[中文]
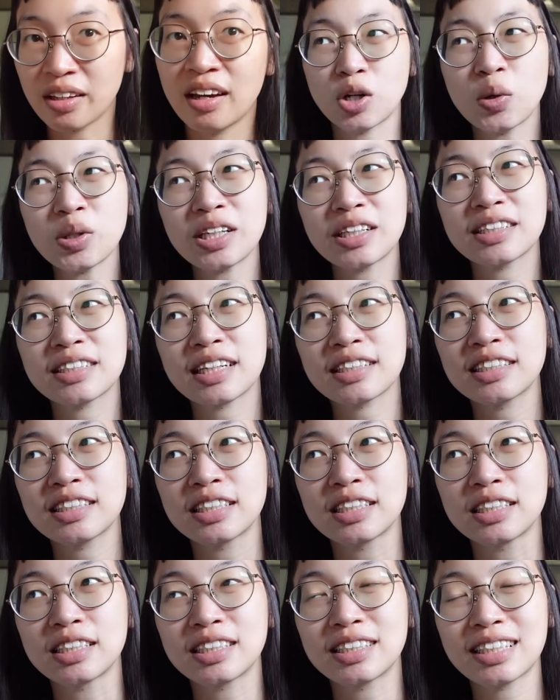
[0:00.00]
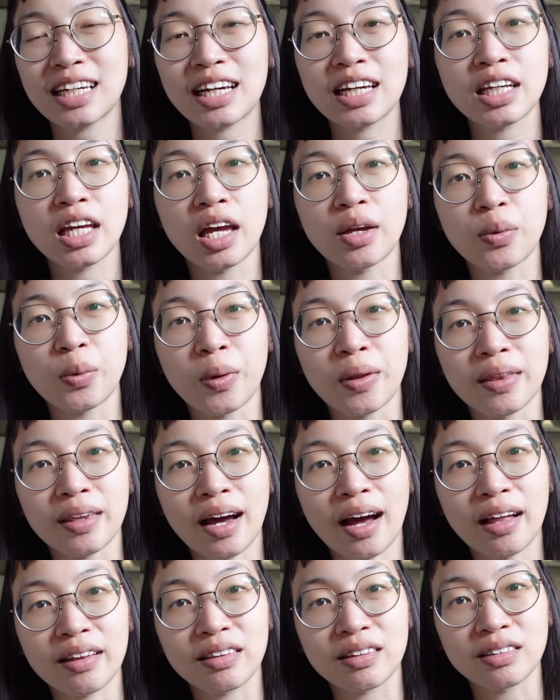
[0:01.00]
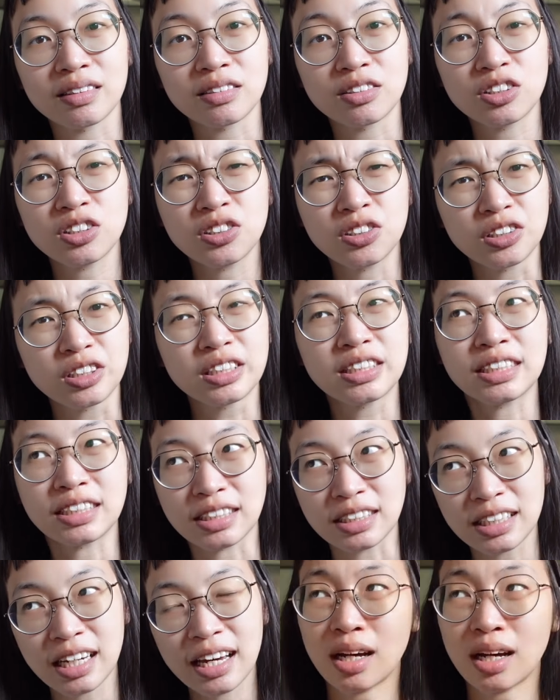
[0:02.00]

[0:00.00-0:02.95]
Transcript: 有一点像是这个演员他的日记，